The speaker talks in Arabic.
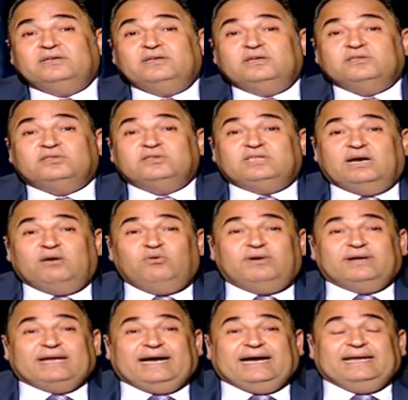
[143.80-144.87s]

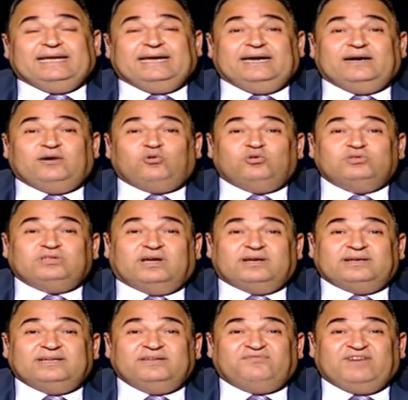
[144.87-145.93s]
تدور على
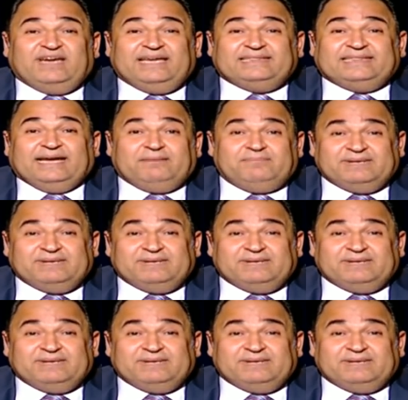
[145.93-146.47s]
خضرج فاتح